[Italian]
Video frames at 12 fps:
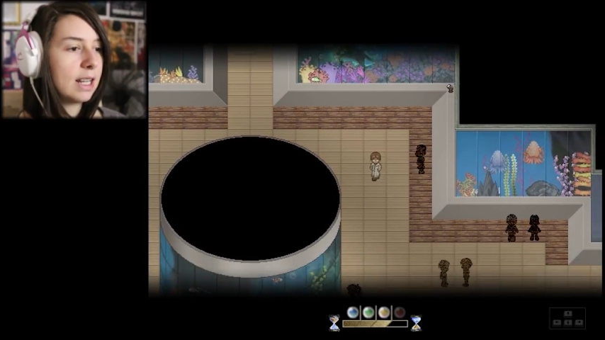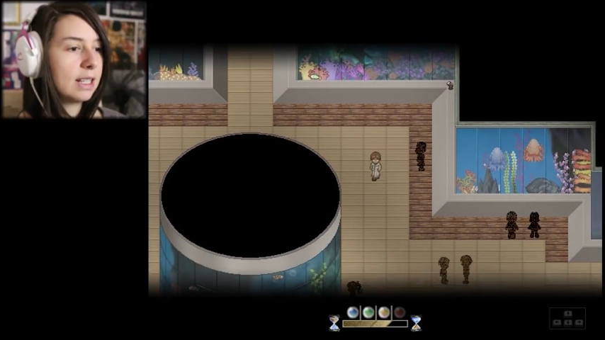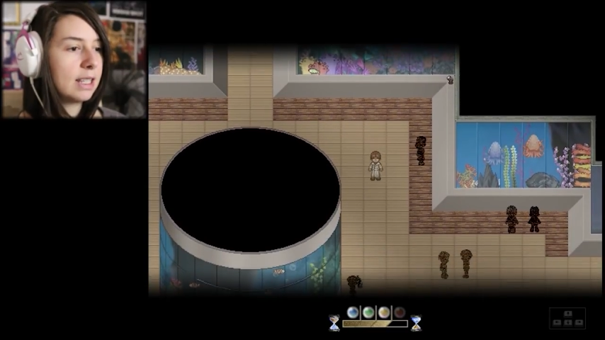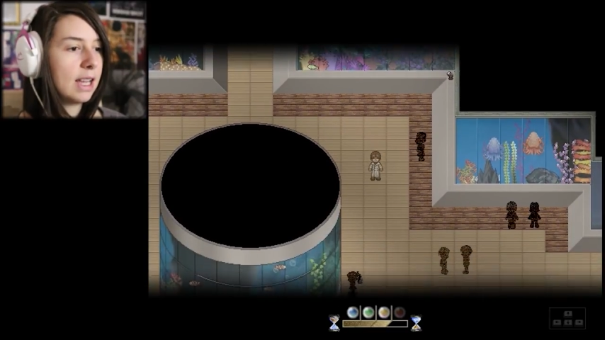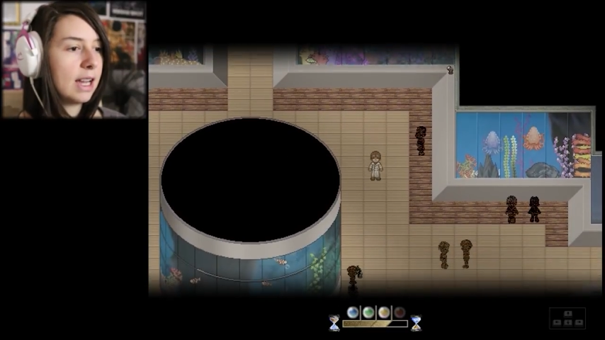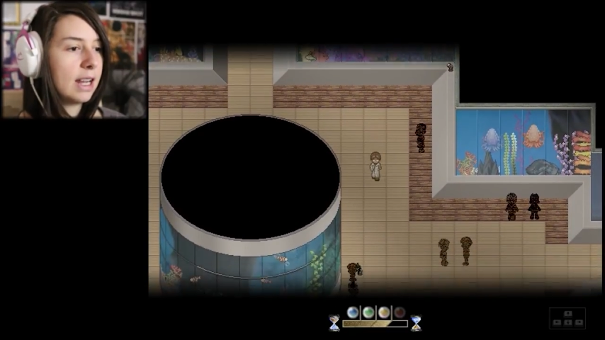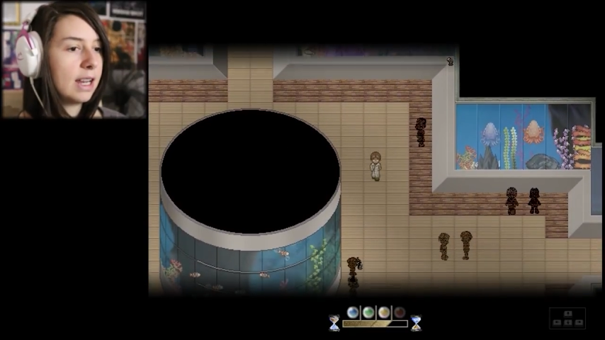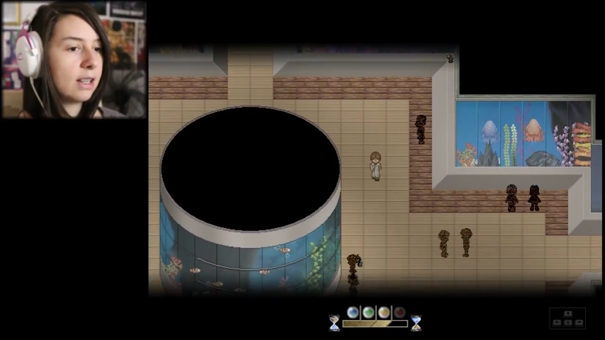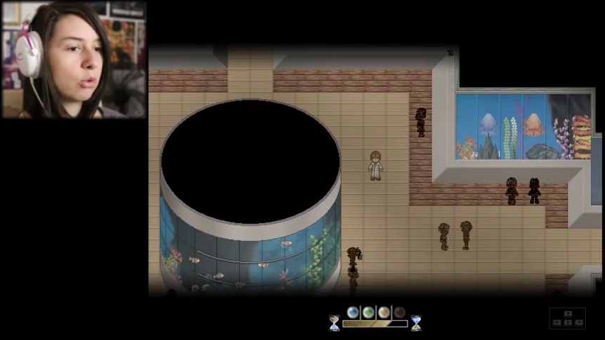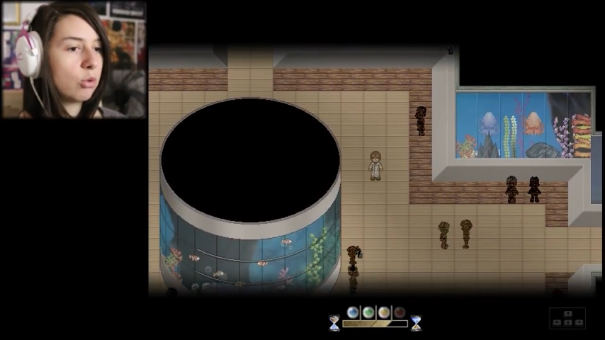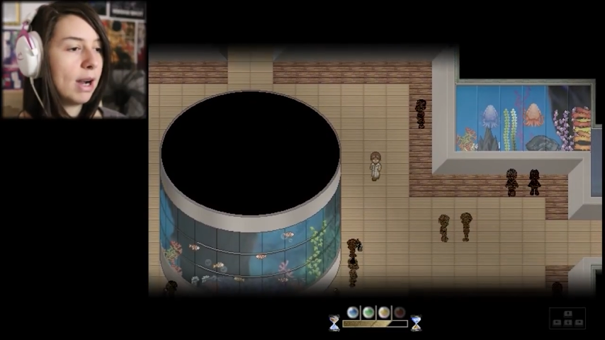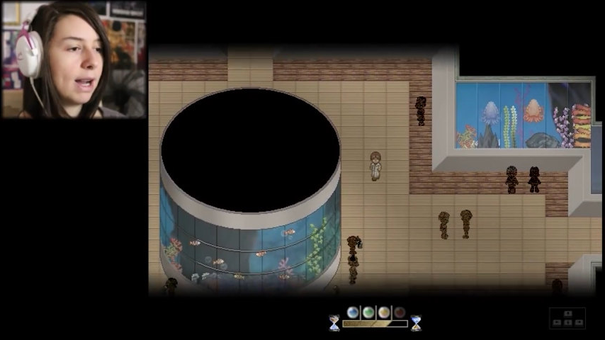
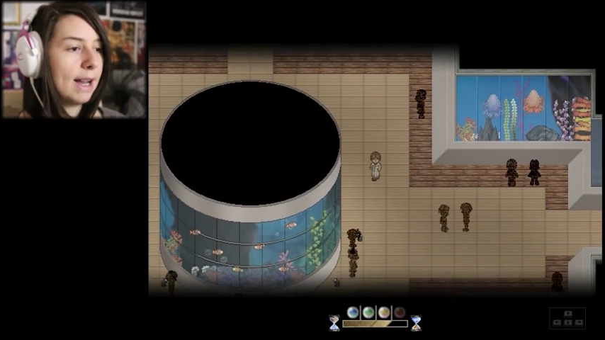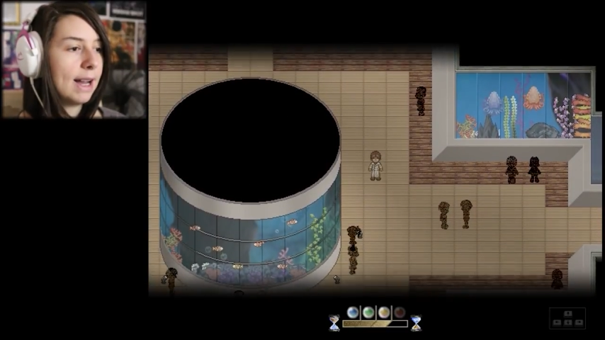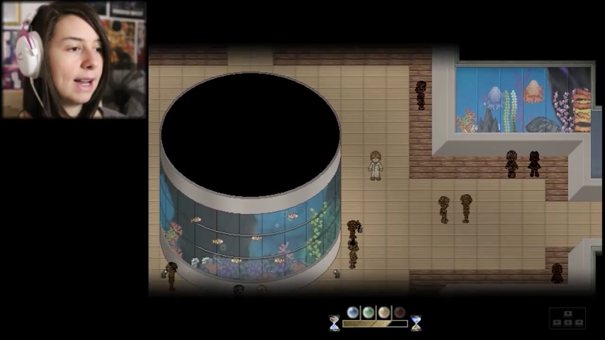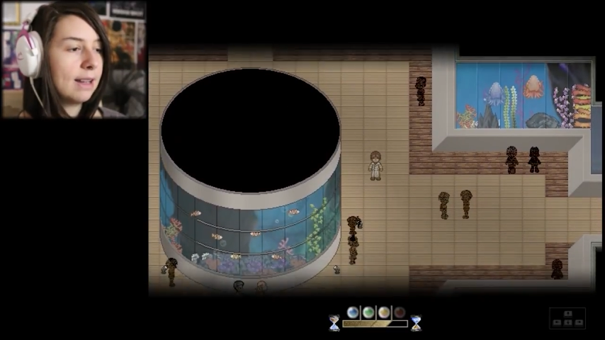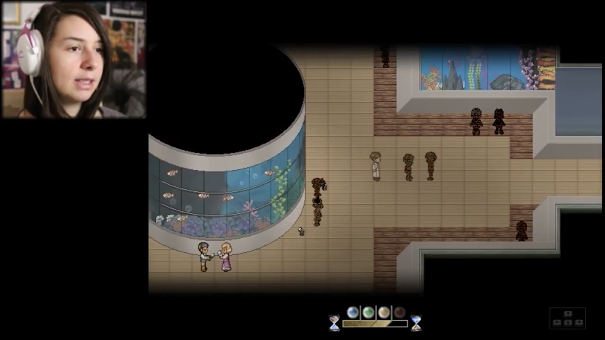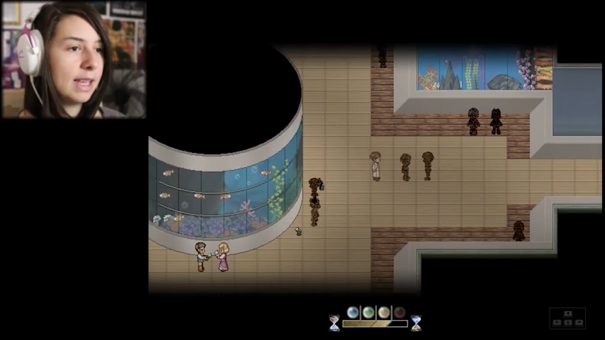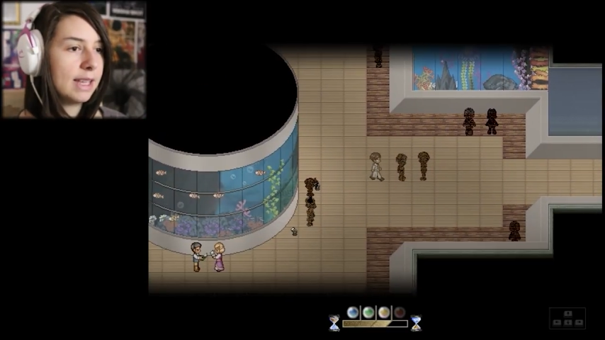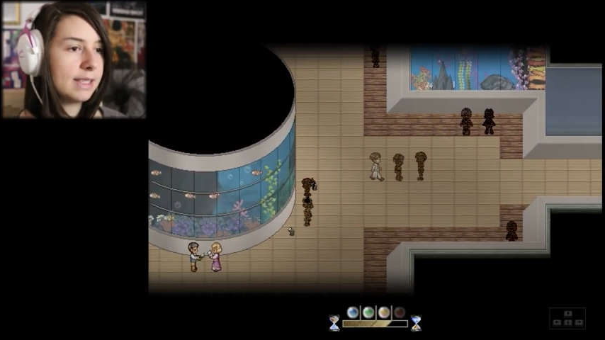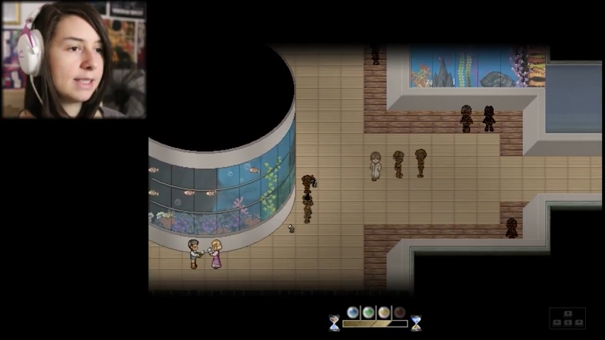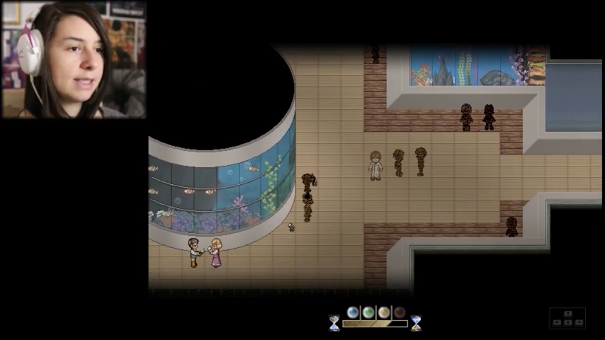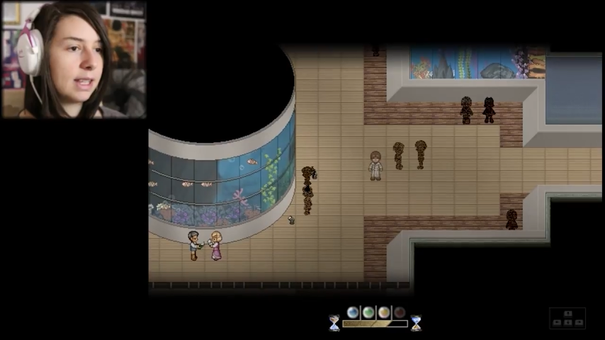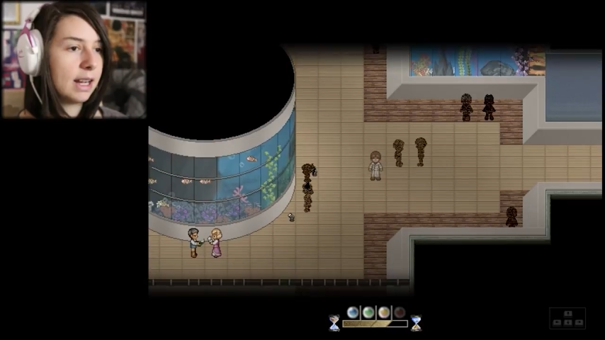andare qua a
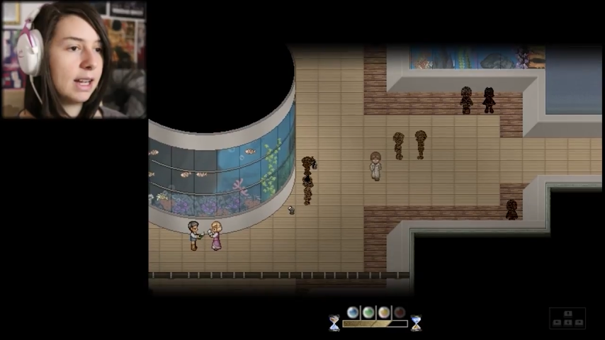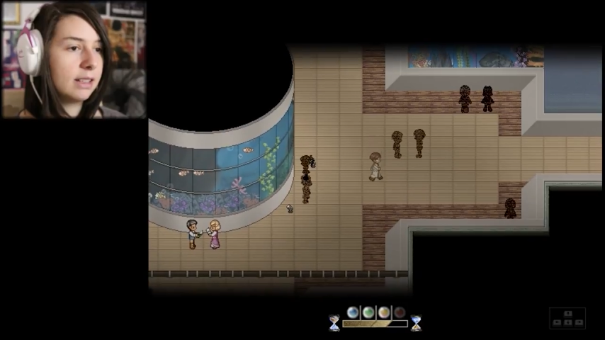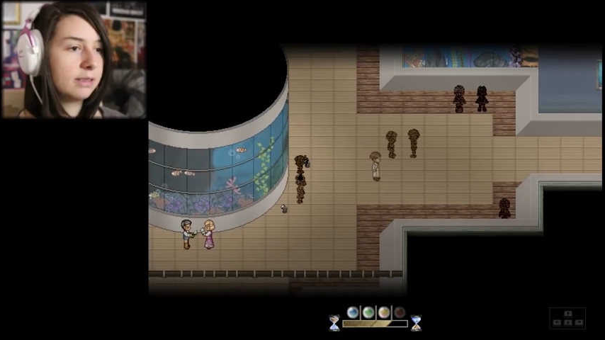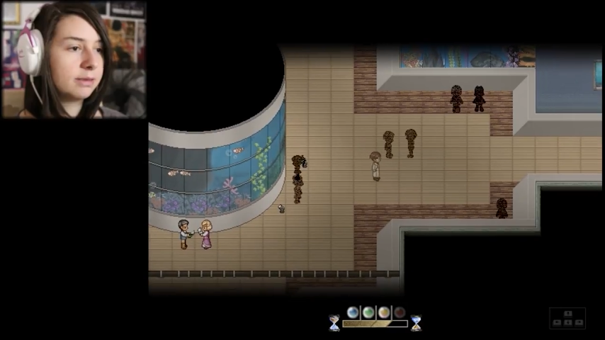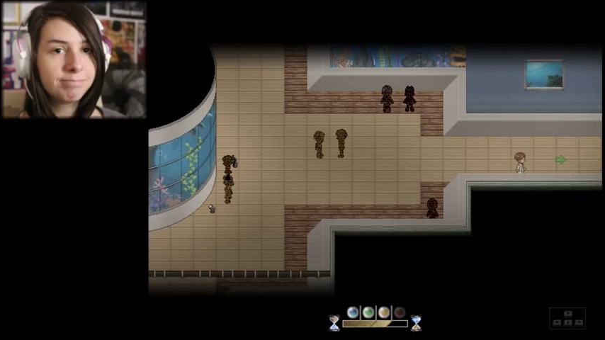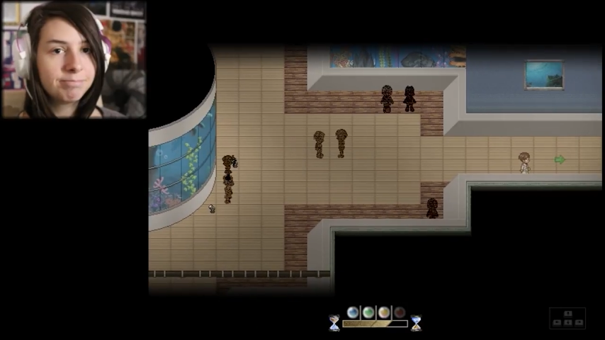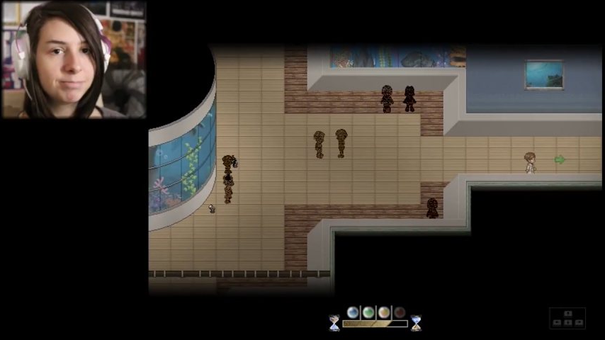destra.